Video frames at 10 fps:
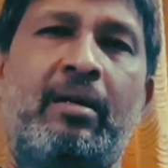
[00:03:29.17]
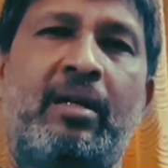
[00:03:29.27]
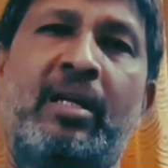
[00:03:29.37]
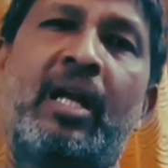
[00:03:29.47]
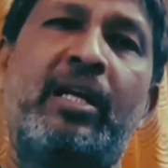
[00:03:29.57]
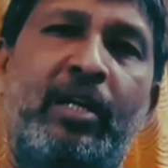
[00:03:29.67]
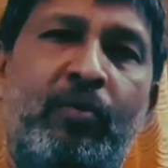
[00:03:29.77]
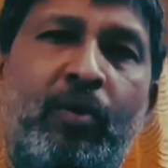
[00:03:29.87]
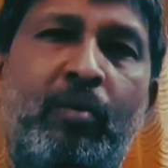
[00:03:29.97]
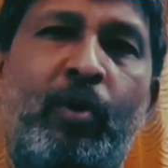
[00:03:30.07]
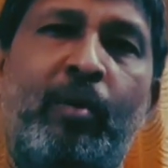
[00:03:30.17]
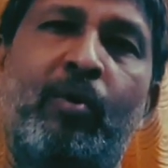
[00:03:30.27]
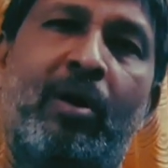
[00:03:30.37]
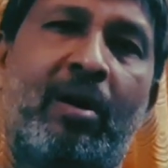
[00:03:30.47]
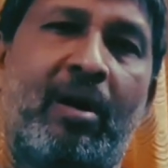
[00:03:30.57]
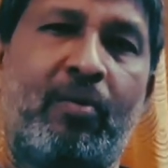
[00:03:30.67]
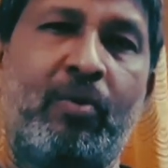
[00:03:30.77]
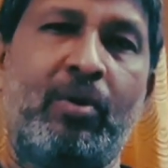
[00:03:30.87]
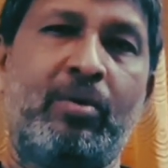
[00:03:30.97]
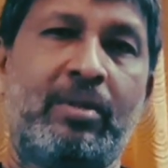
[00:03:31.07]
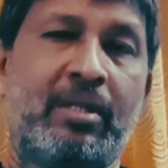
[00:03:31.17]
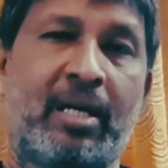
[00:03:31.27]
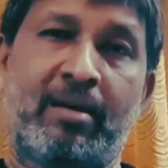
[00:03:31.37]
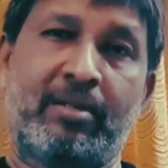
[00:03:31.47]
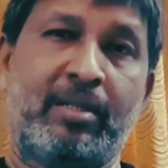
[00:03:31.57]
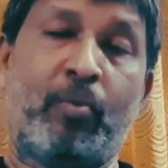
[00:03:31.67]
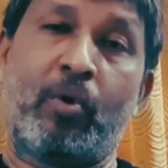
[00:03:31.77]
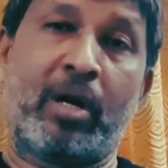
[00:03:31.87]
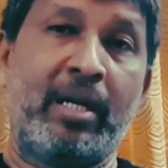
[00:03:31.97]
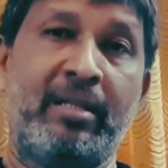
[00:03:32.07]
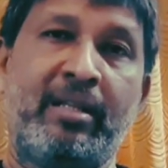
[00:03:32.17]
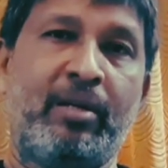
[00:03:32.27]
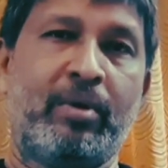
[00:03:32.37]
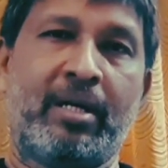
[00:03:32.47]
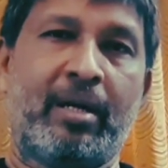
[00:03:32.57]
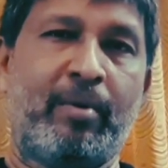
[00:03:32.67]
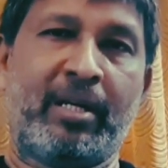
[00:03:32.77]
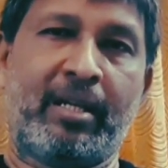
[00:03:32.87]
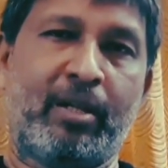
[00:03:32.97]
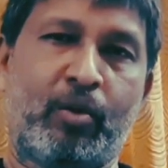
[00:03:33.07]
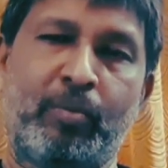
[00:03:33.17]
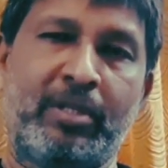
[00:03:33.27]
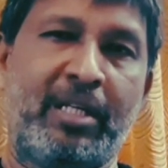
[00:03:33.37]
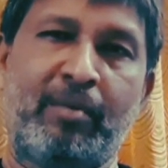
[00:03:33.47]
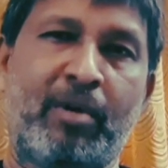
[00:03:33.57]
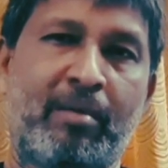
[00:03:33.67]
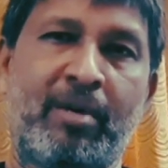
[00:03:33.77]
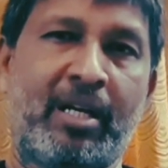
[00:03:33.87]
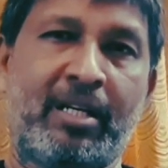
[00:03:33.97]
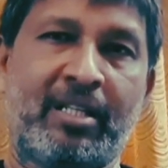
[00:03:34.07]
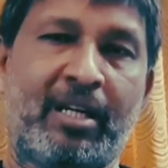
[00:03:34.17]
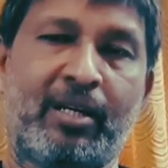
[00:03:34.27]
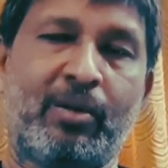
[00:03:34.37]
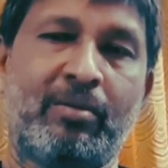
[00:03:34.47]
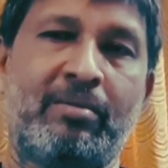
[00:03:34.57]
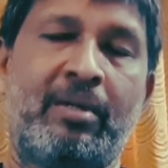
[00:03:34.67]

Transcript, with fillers: என்னால் எவ்வளோ முடியுமோ அவ்வளோ நான் வந்து போராடியே தீர்வேன் அப்படிங்கிறது ரொம்ப தீர்மானமாக இருக்கிறதா இருக்கட்டும்